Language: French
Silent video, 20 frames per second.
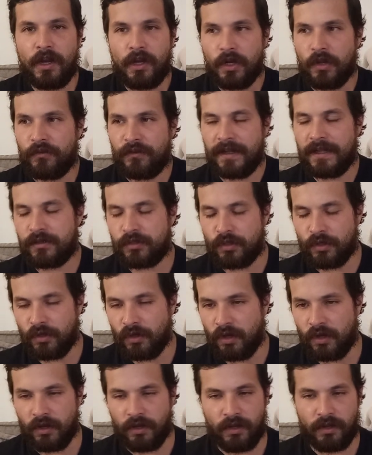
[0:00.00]
le fait que
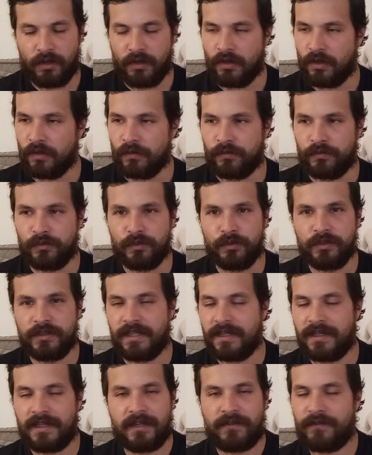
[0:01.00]
euh,
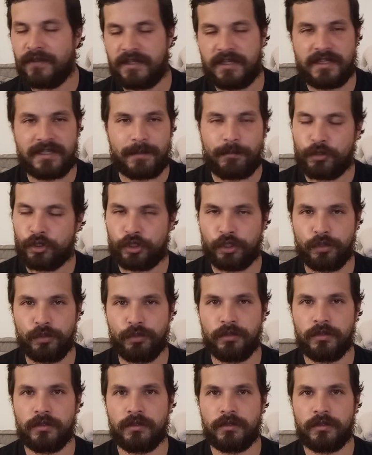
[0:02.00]
vous ayez des fétiches un peu chelous.
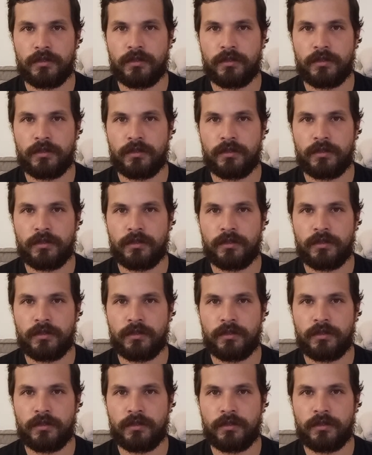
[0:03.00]
Vous